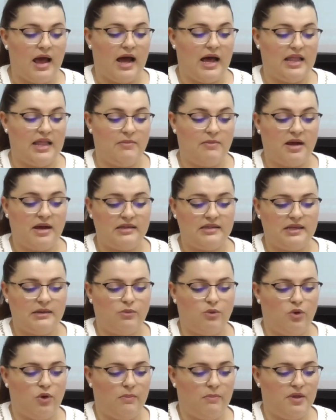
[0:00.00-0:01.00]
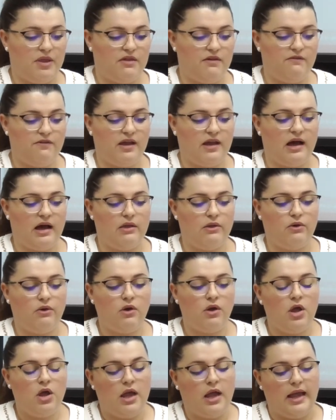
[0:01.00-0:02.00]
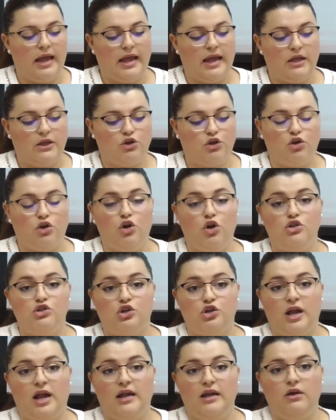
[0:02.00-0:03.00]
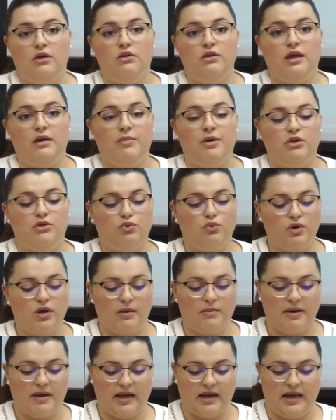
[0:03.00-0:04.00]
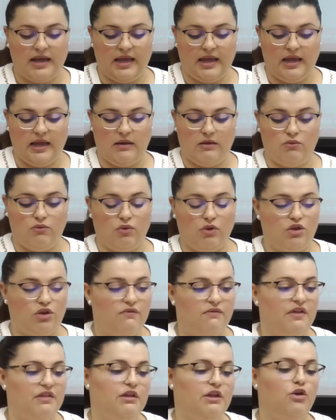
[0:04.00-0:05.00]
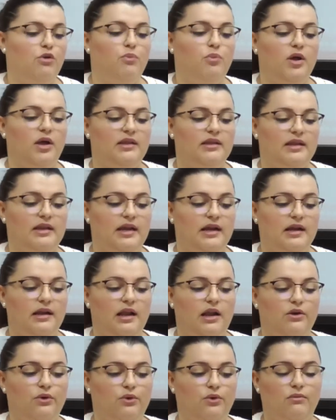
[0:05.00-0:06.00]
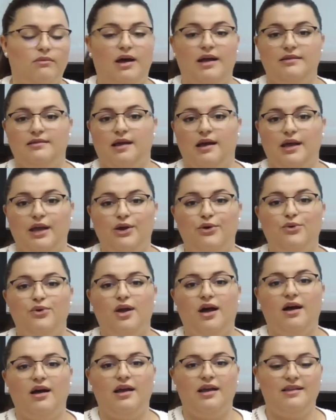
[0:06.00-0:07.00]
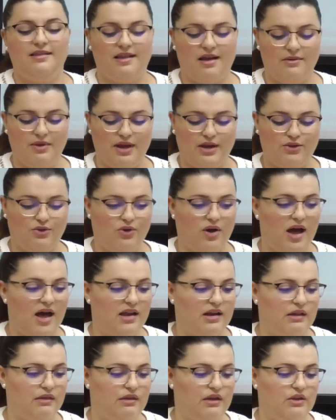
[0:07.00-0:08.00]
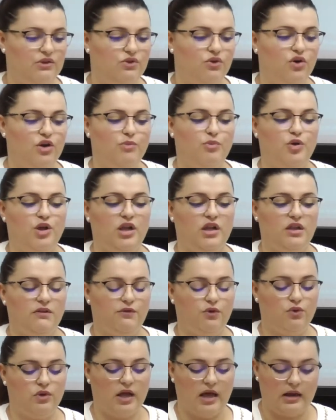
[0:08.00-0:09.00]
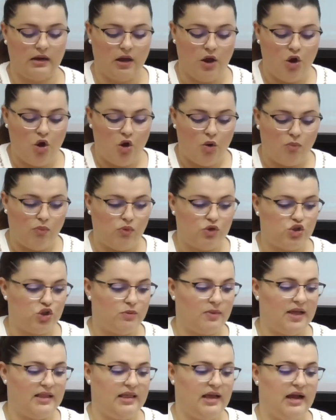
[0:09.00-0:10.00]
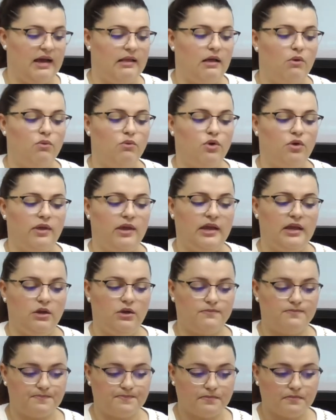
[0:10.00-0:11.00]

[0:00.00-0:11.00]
Además hemos especificado eh, todos los horarios de apertura para que nuestros vecinos puedan tener claro hasta qué hora está abierto cada recinto y poder disfrutar mucho más de cada uno de ellos.